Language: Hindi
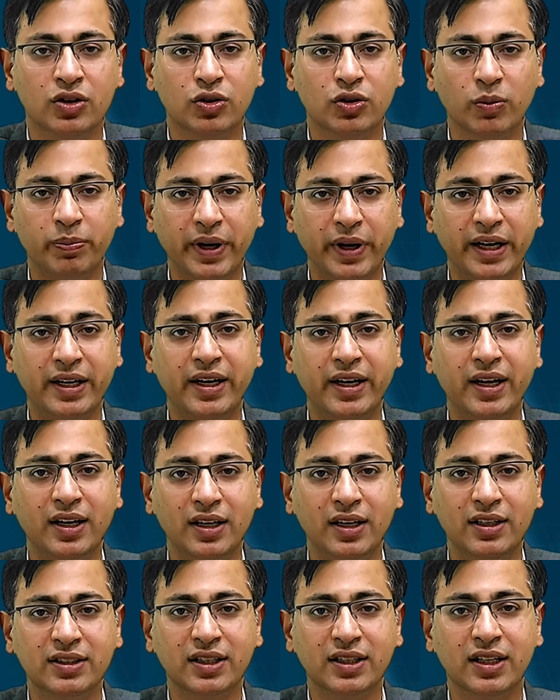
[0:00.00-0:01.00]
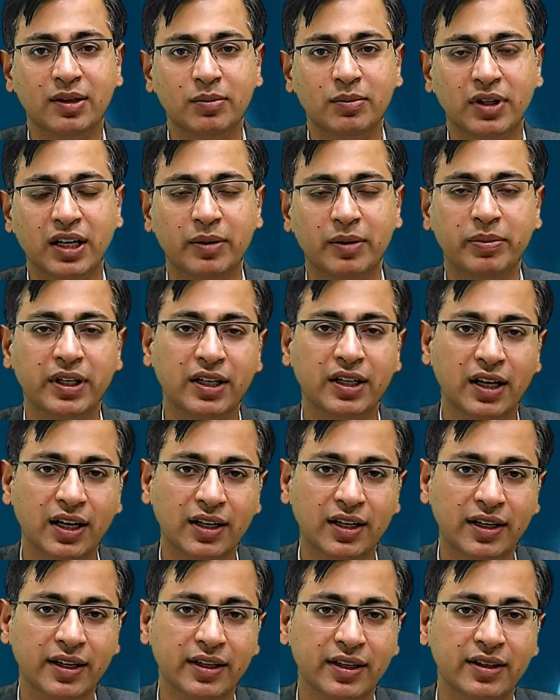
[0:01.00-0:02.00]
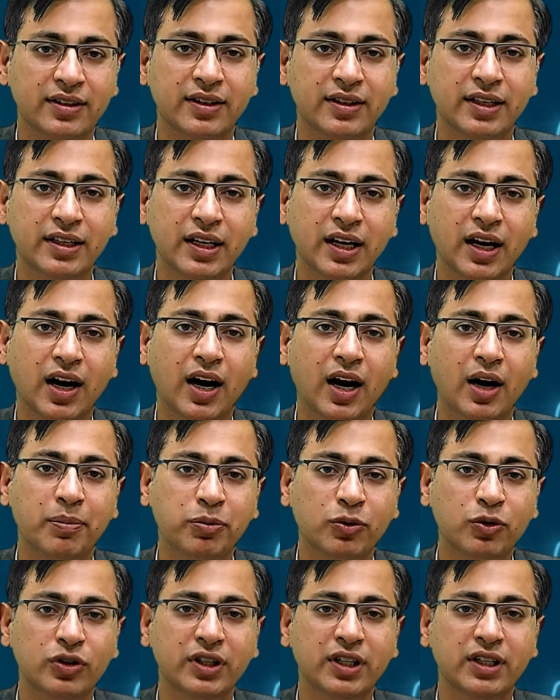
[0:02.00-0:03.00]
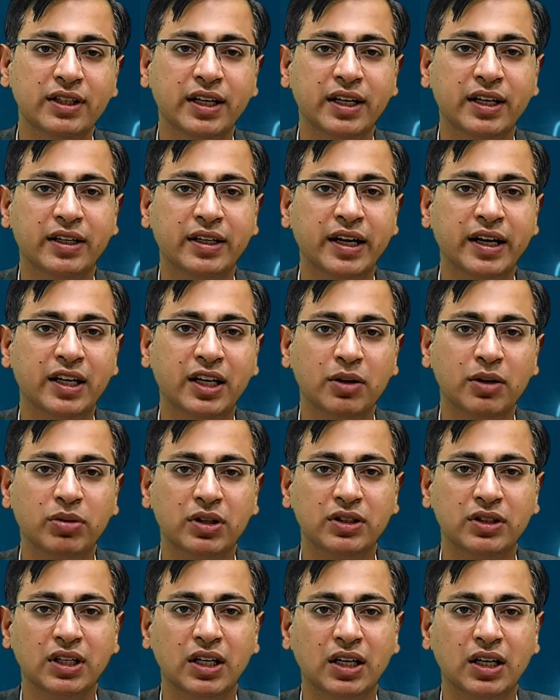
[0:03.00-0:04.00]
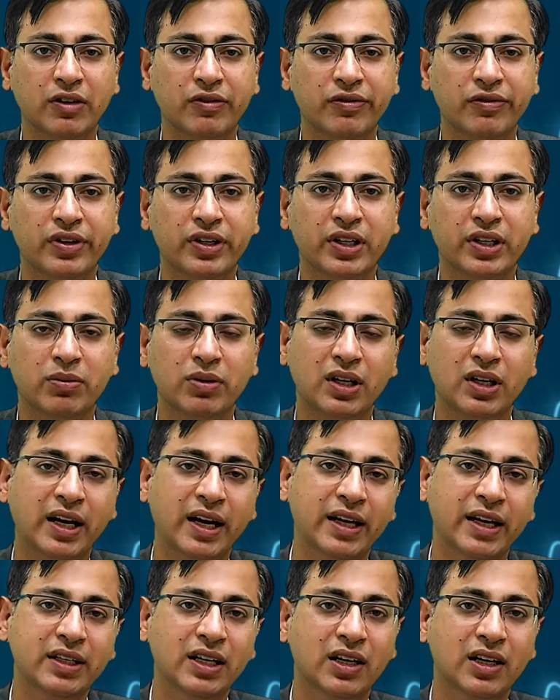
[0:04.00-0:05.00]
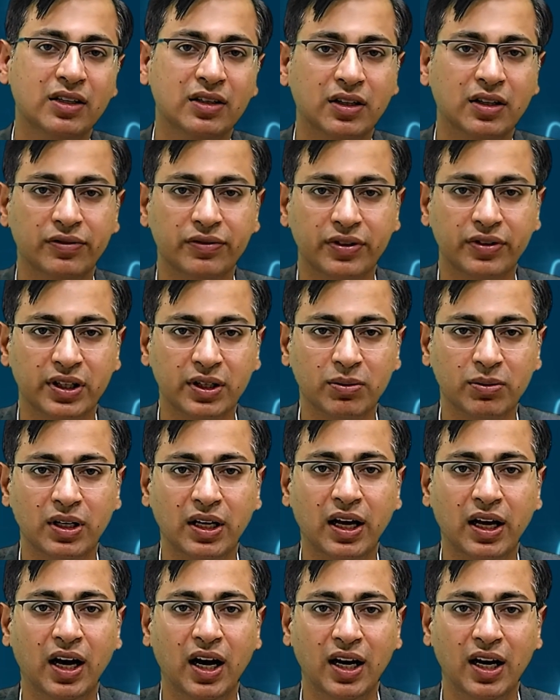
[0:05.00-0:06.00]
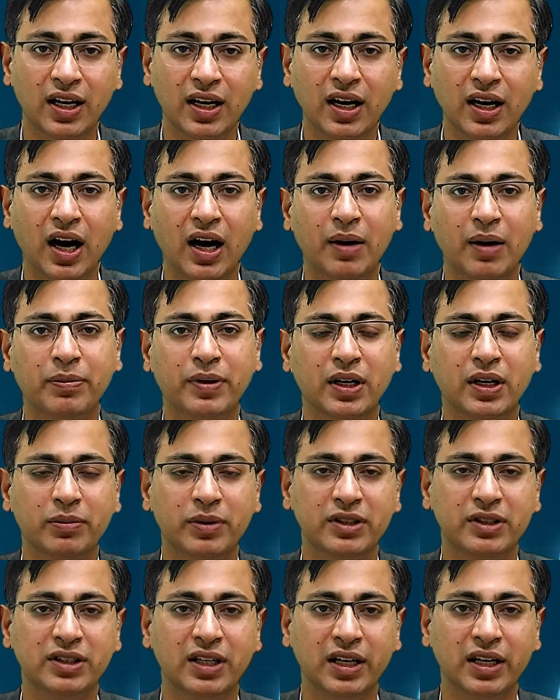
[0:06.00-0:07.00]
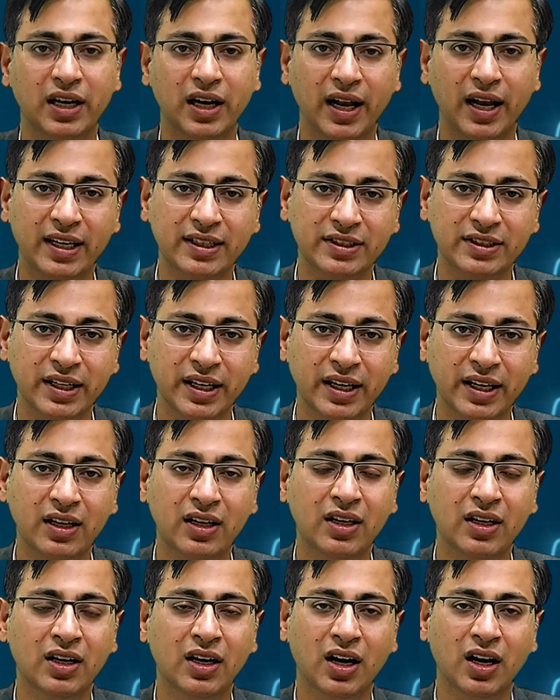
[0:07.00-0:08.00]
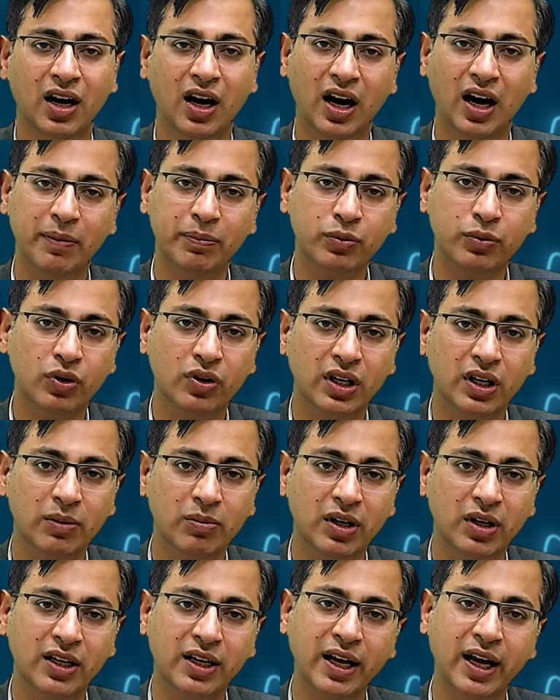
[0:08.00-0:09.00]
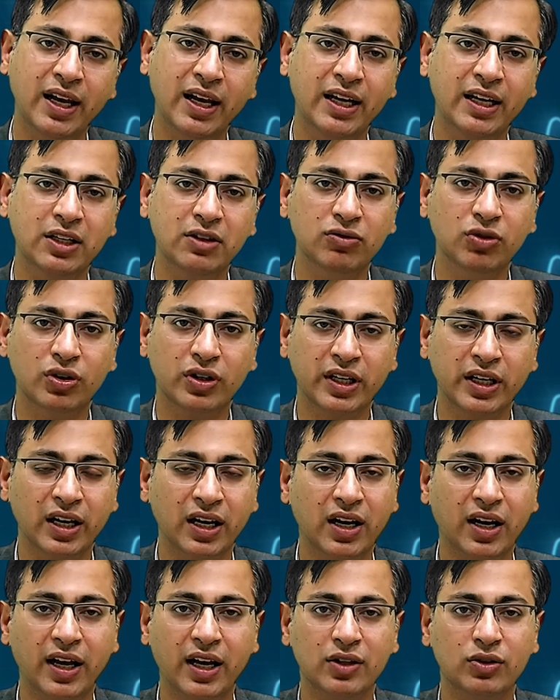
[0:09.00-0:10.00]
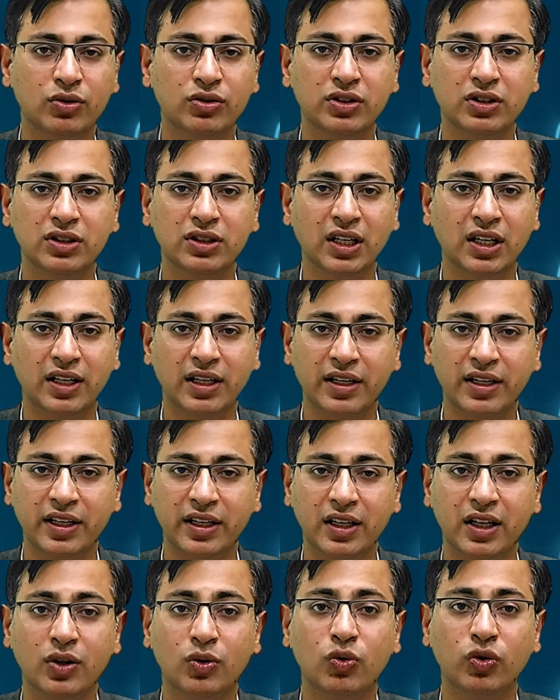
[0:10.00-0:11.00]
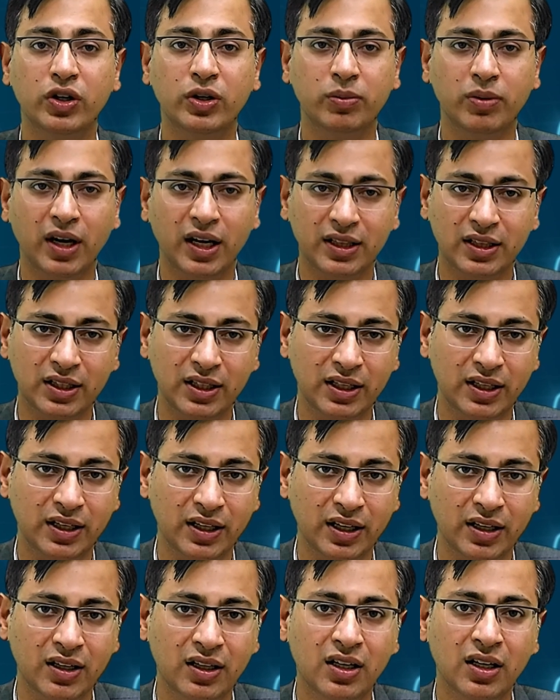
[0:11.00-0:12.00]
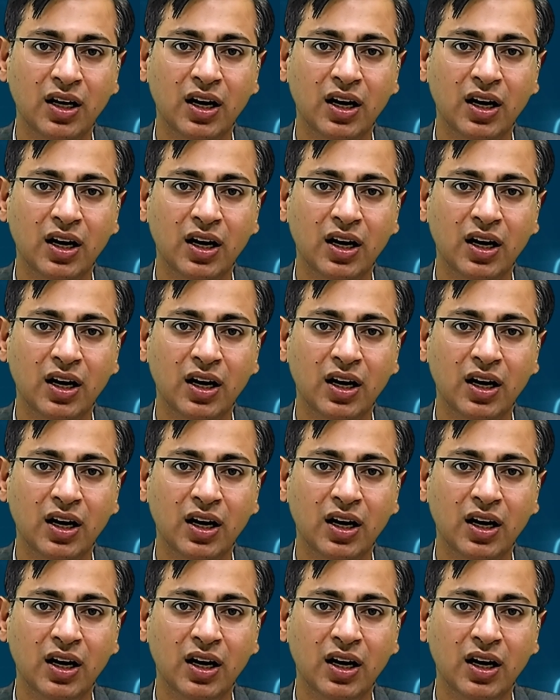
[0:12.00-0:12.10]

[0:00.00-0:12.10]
तो प्रैक्टिकली सर हम घर पे क्या करें देखिए आपको ये देखना है कि बच्चा कंफर्टेबल है या अनकंफर्टेबल है अगर आपका बच्चा रिलैक्स है आपको गर्म लग रहा है लेकिन वो खेल रहा है तो चिंता करने की कोई बात नहीं है